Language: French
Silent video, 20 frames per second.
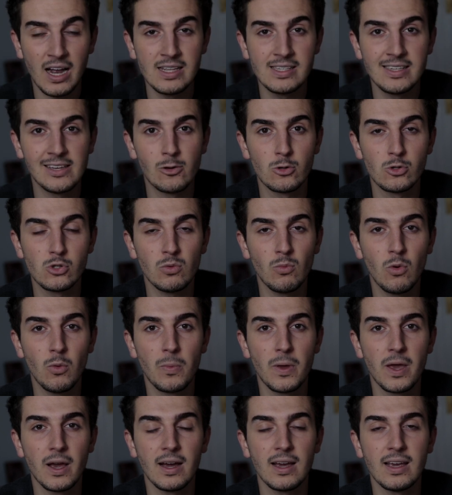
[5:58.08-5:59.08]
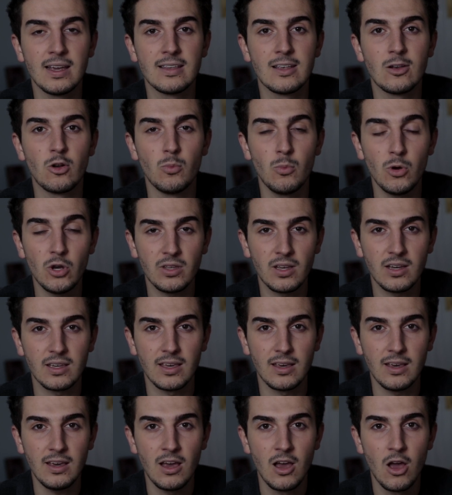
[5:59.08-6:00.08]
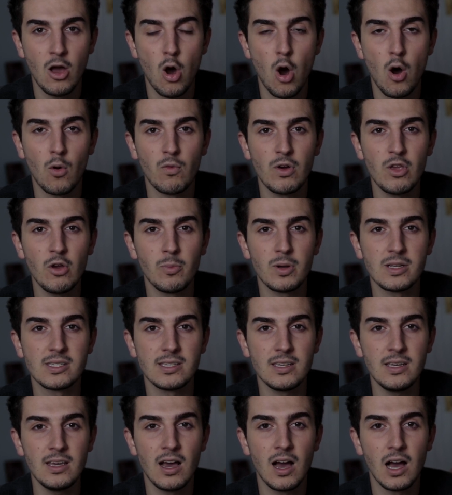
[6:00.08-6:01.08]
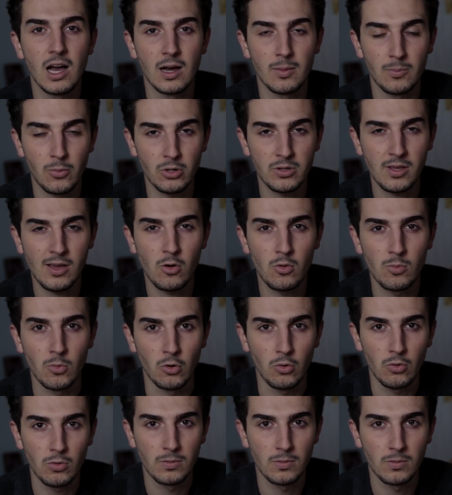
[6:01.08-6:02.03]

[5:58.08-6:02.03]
réalisé que son beau-père était le meurtrier en voyant passer un portrait robot.